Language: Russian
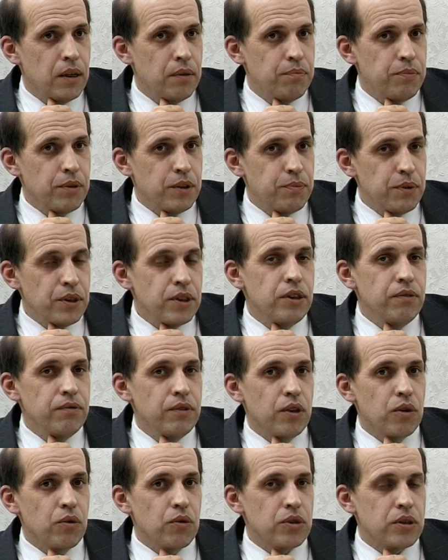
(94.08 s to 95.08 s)

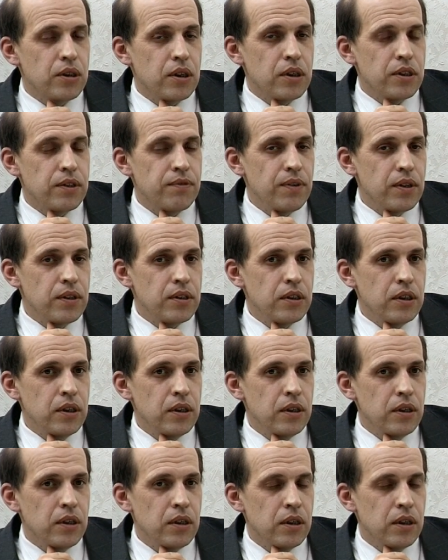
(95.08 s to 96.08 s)
перспективы роста
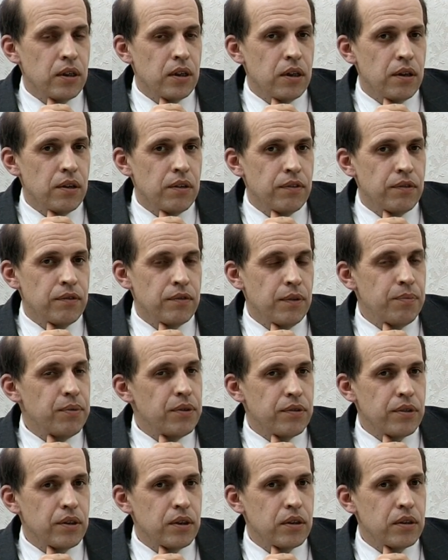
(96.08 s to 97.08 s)
связаны,
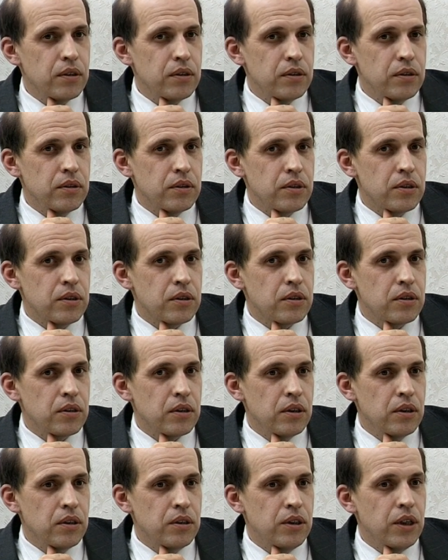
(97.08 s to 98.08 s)
во-первых, с
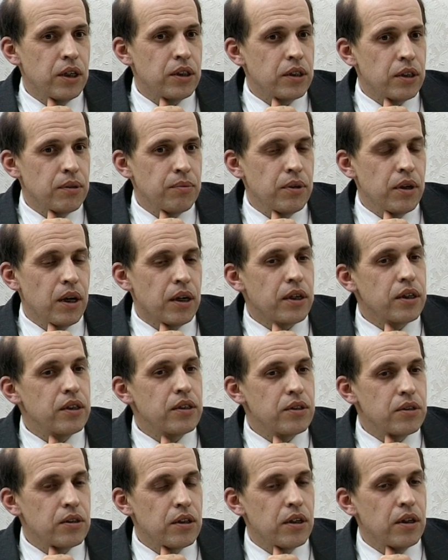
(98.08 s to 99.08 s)
некоторыми
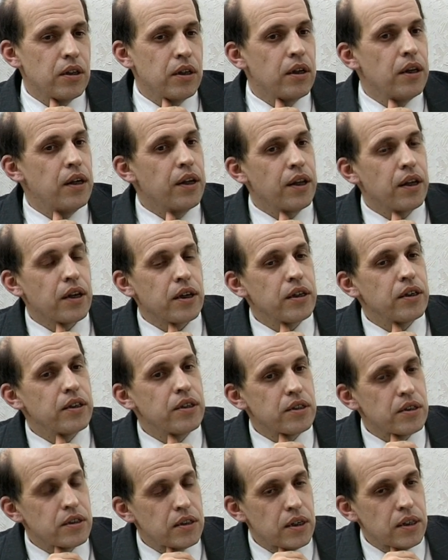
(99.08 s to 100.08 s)
организ... Э,
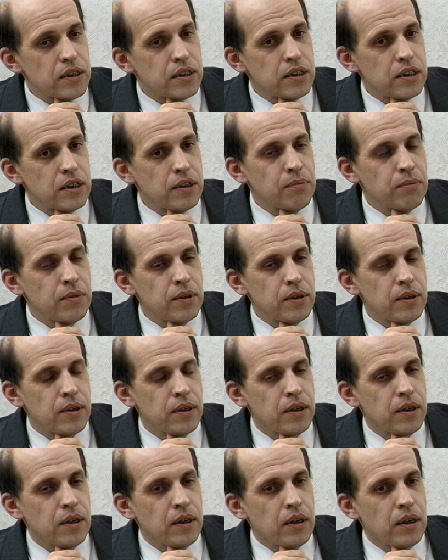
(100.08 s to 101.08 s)
реорганизациями
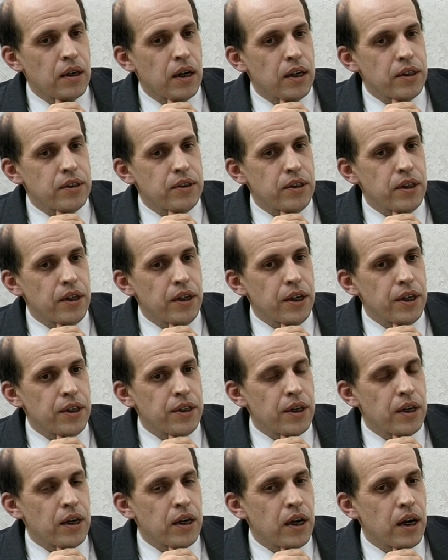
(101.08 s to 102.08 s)

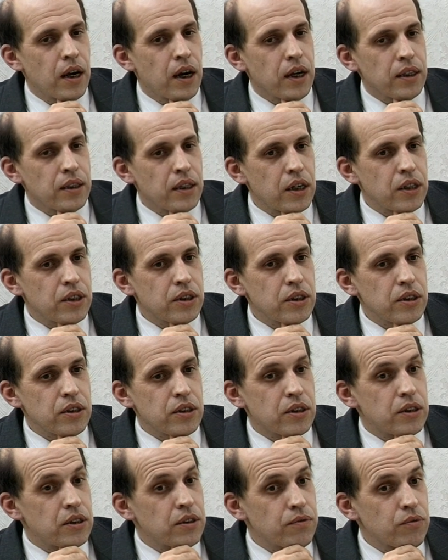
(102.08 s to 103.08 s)
отделения, а также
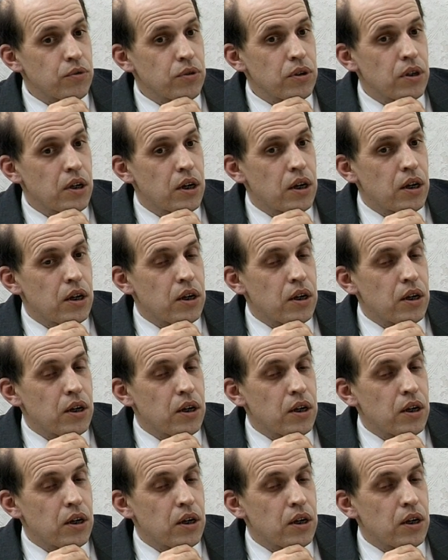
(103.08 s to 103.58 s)
с его